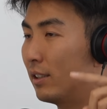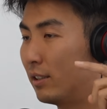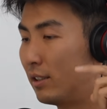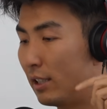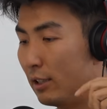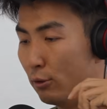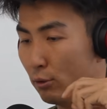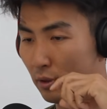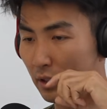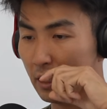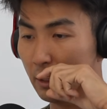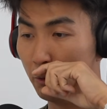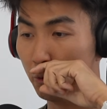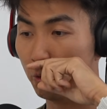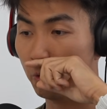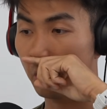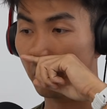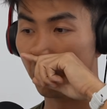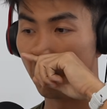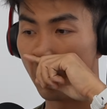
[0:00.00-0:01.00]
的情情
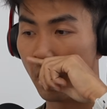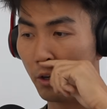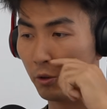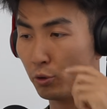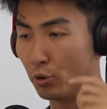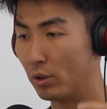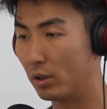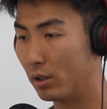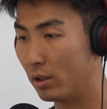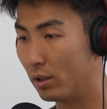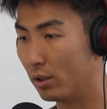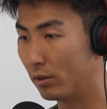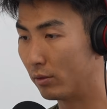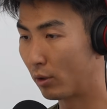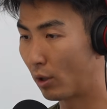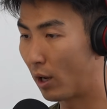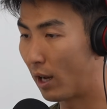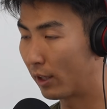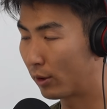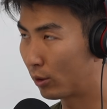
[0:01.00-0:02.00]
绪的话，我觉得
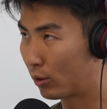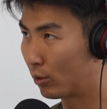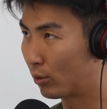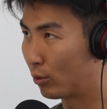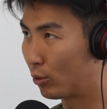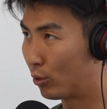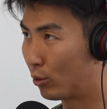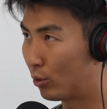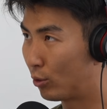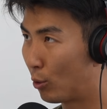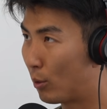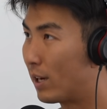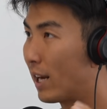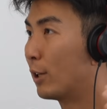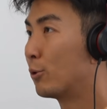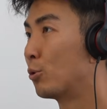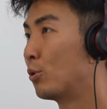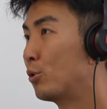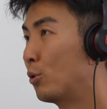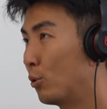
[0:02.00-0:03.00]
它对你
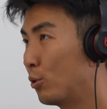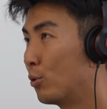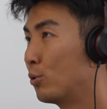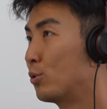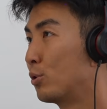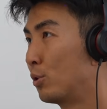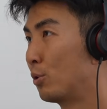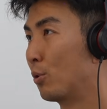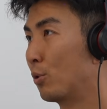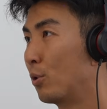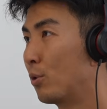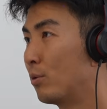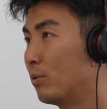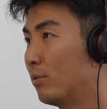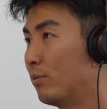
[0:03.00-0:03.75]
来说有用就是有用。